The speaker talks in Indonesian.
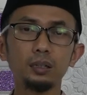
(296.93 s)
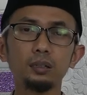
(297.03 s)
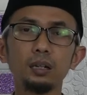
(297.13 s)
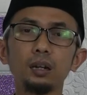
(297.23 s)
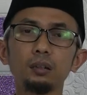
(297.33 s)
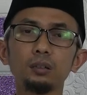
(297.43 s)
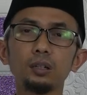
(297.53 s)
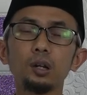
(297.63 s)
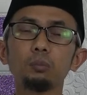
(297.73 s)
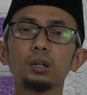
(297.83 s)
dan
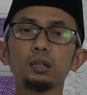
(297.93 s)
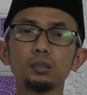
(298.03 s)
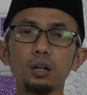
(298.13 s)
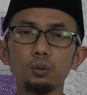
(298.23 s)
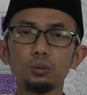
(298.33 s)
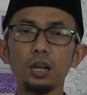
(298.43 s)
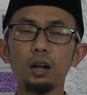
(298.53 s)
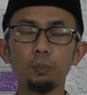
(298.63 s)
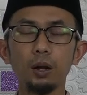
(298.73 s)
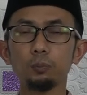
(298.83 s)
Allah mengetahui
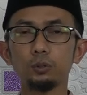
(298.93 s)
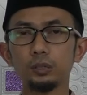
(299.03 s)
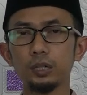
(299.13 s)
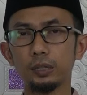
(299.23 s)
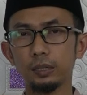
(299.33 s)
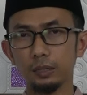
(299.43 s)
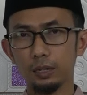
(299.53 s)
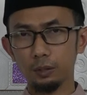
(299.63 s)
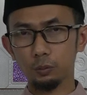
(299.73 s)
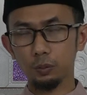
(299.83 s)
apapun yang
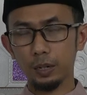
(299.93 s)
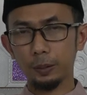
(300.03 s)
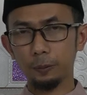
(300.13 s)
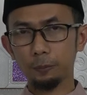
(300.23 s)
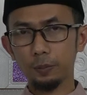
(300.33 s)
kita lakukan.